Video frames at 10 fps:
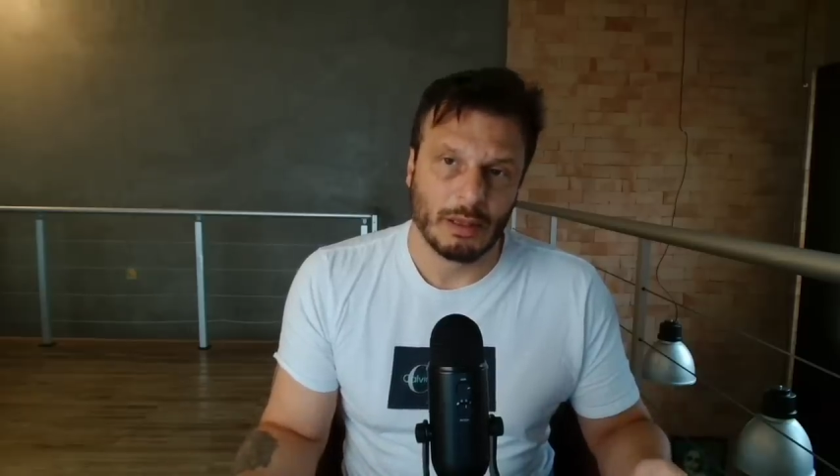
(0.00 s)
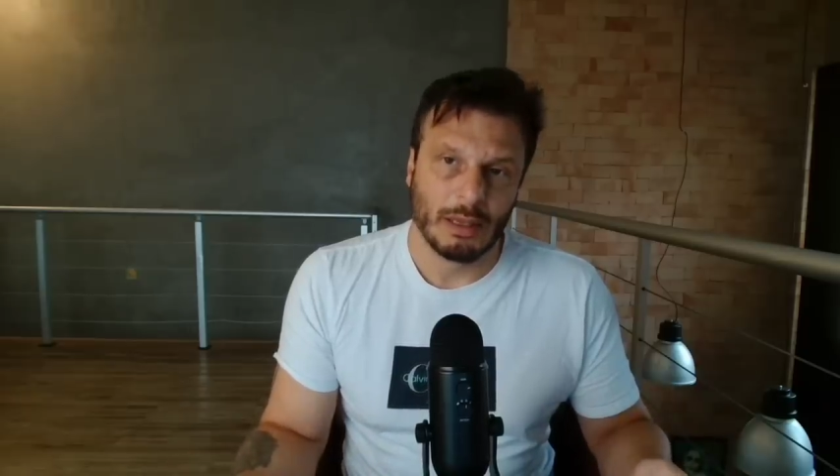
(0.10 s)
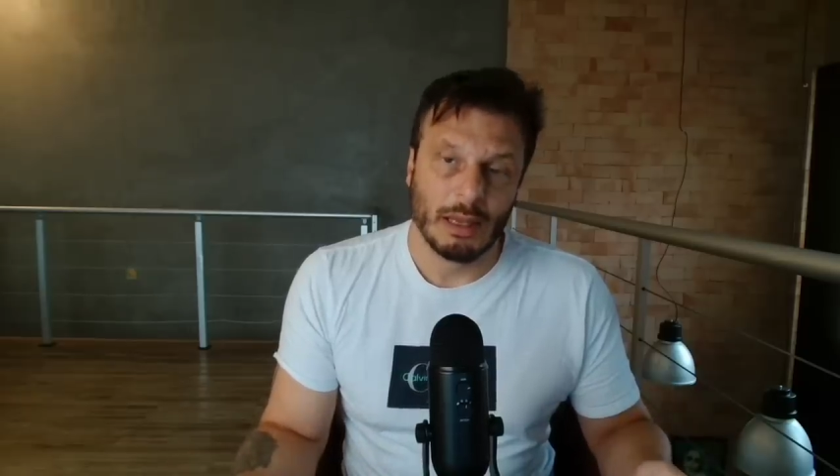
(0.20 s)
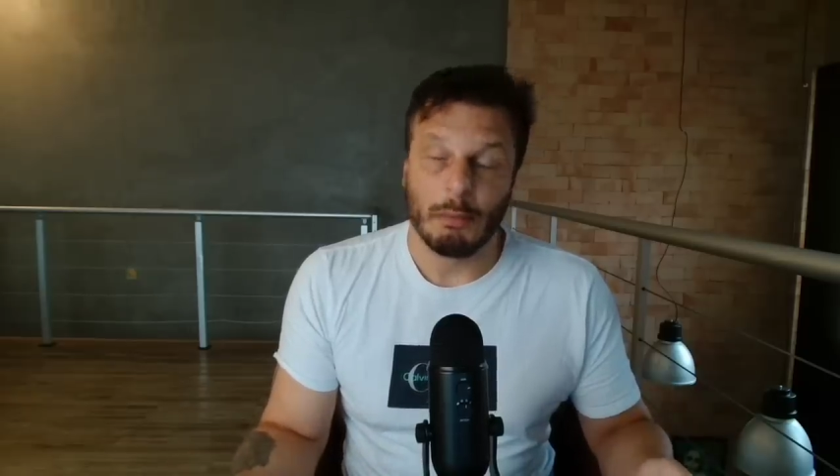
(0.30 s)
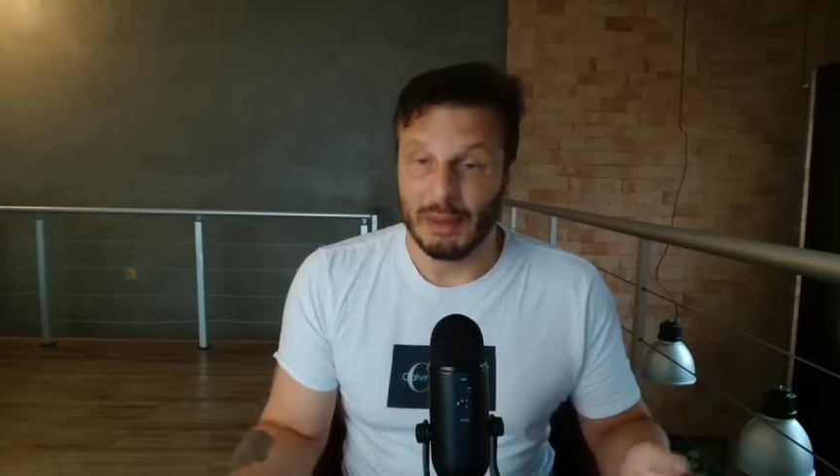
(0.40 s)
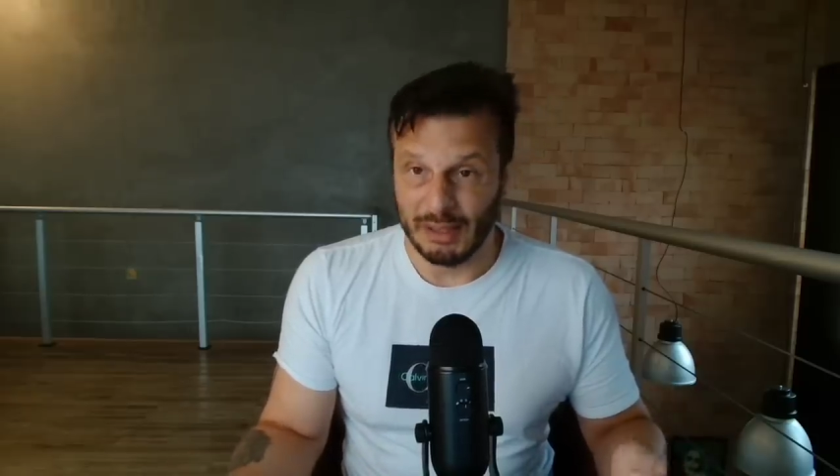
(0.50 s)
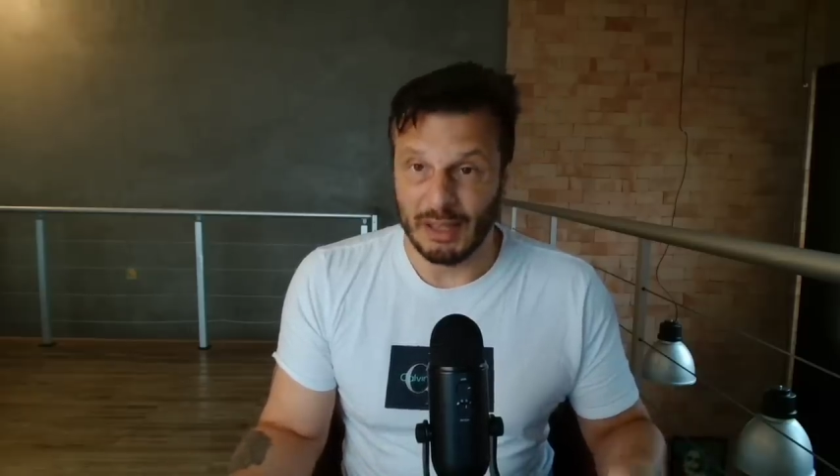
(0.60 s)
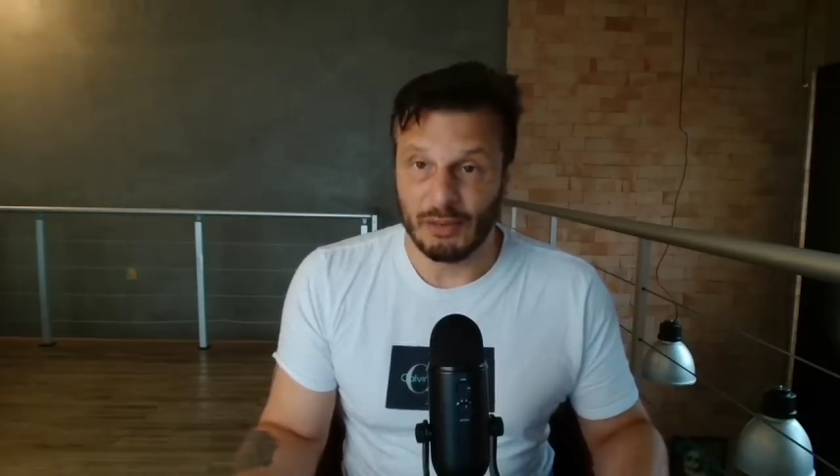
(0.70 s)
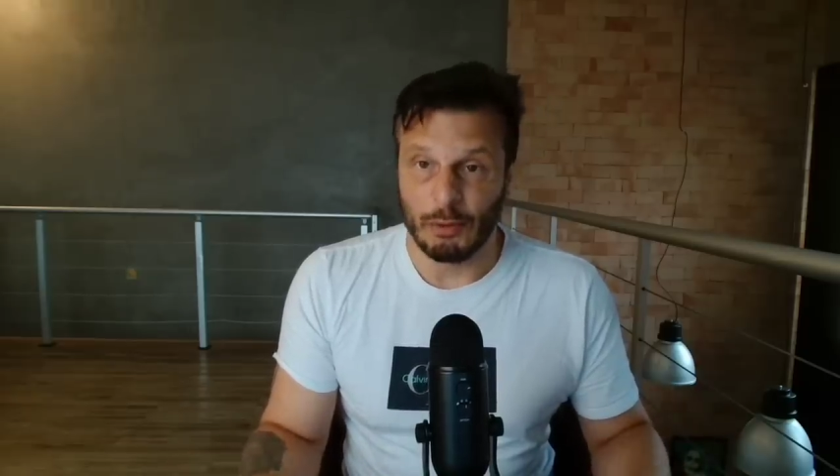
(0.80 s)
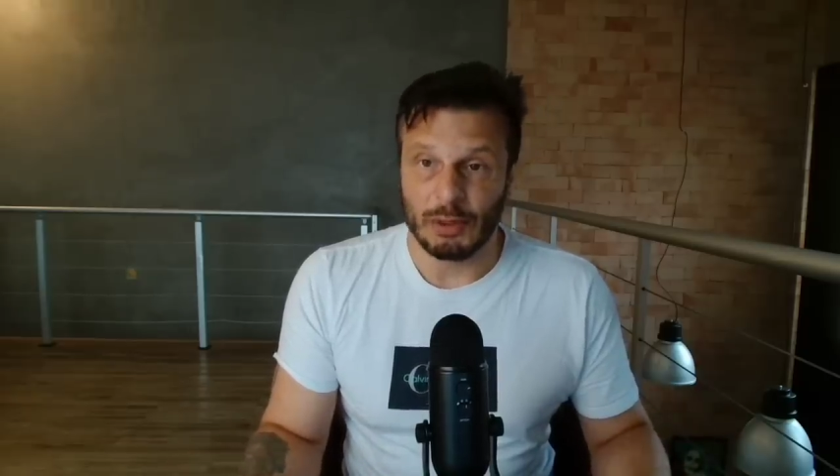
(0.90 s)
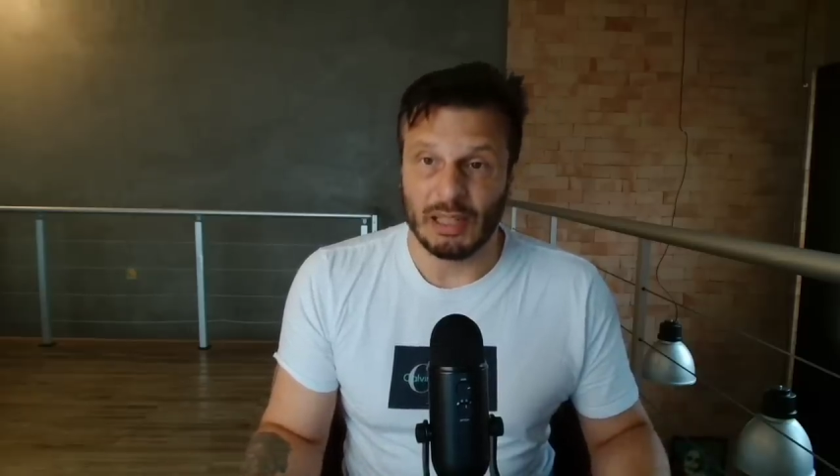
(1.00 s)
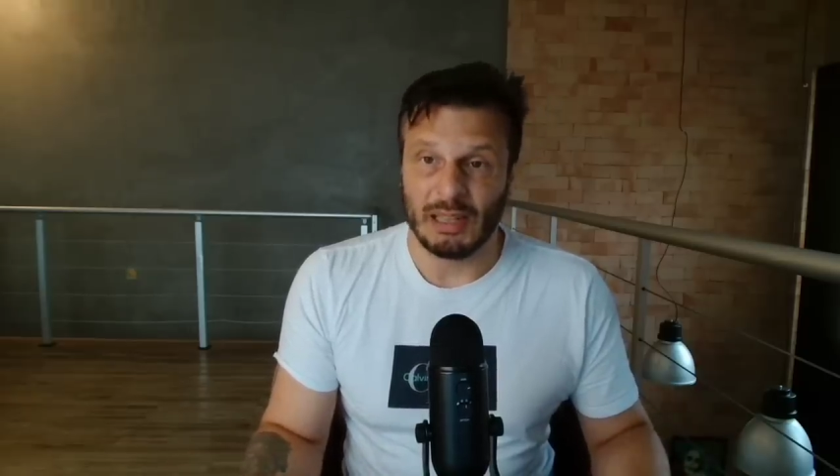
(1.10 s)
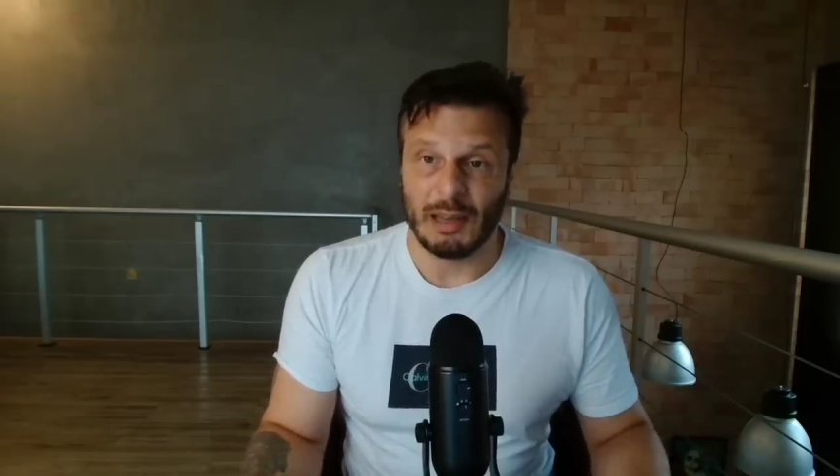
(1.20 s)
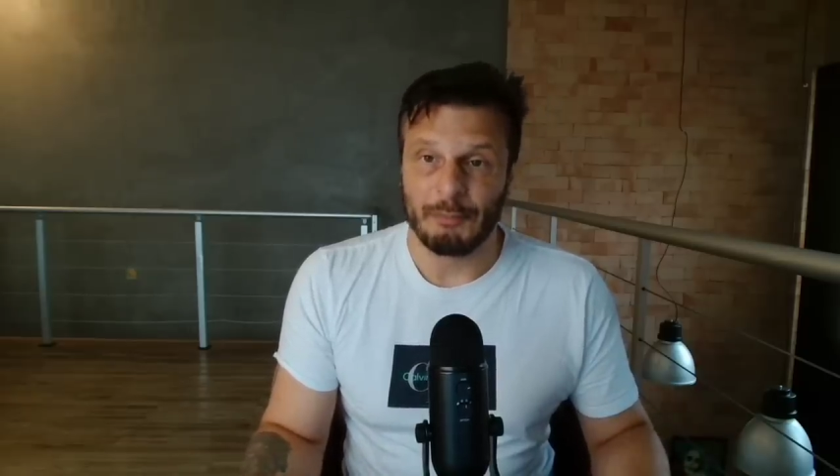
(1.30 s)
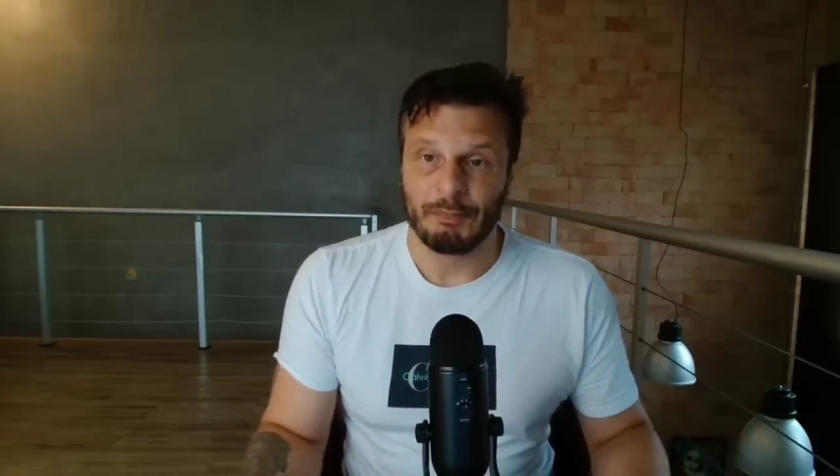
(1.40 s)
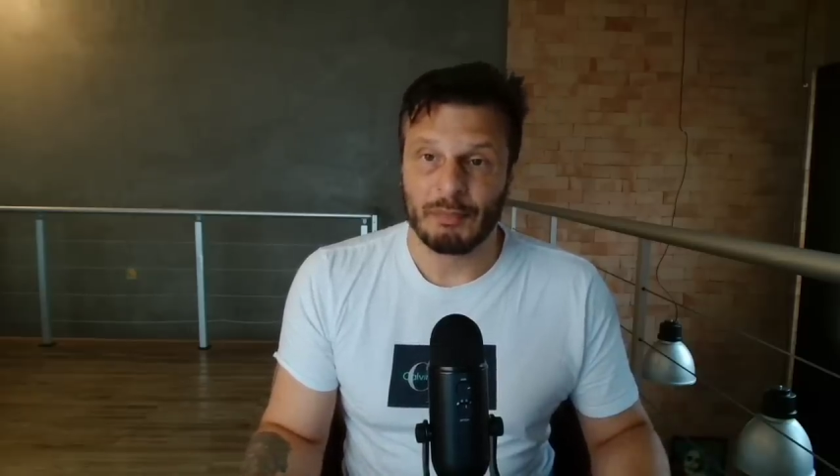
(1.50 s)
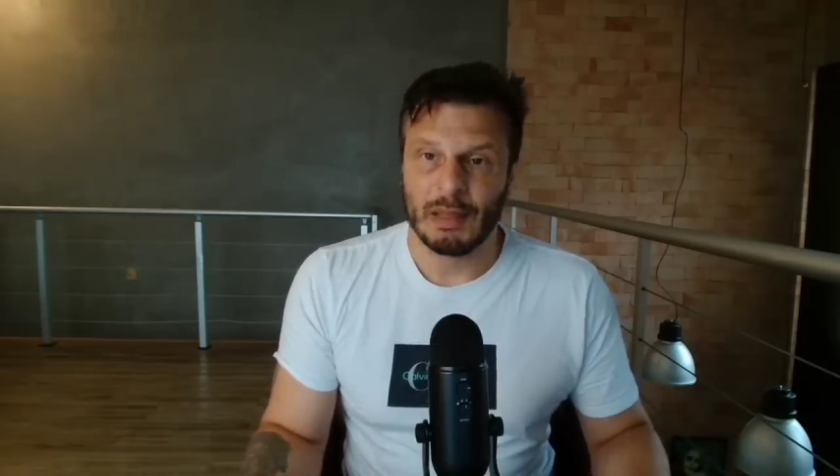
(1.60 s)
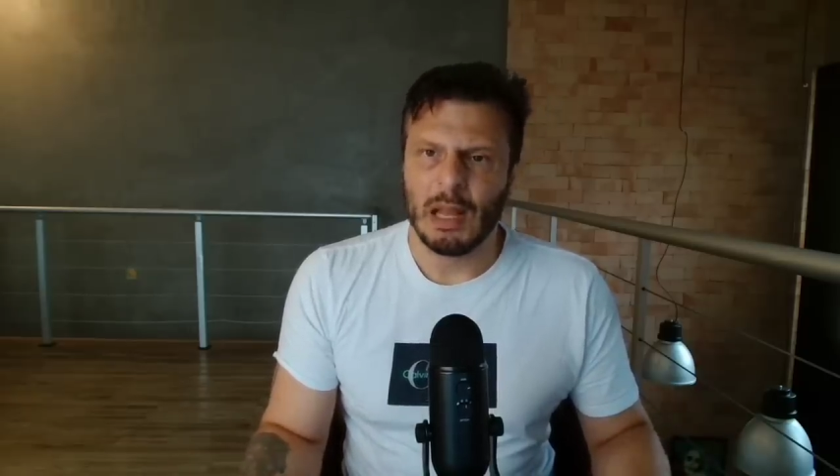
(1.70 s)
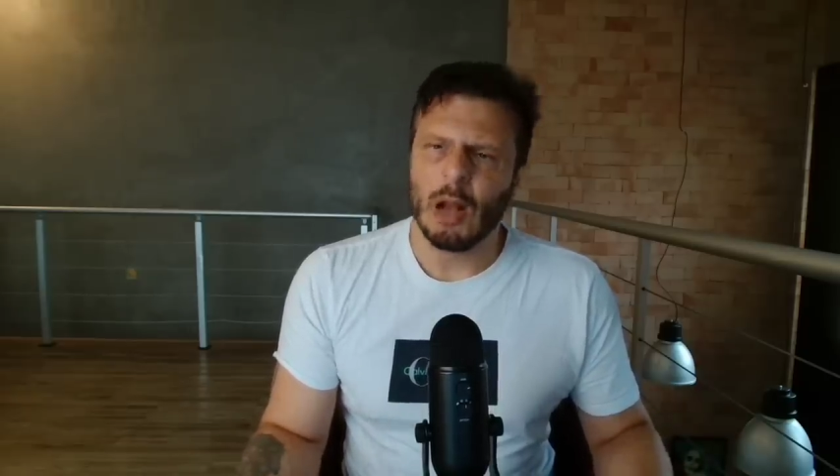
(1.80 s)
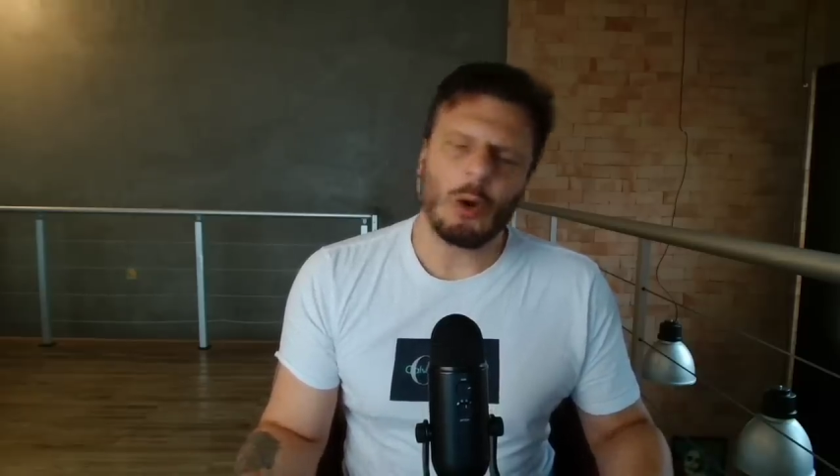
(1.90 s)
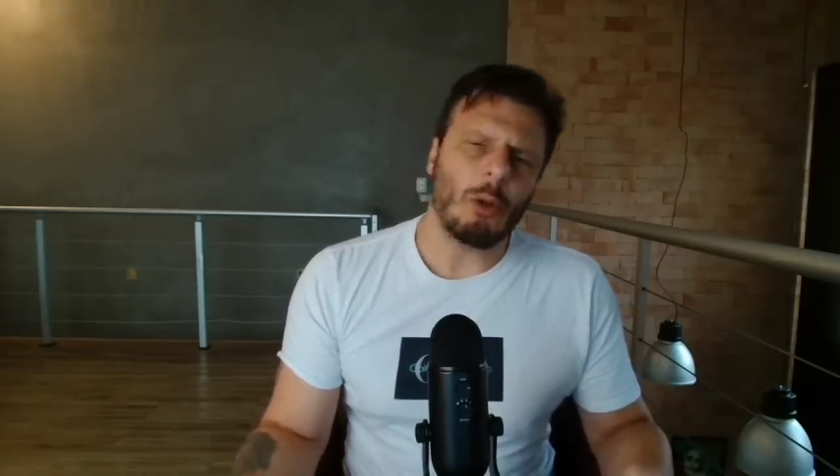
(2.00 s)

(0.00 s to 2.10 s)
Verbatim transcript: Mas eles vão tentar. Como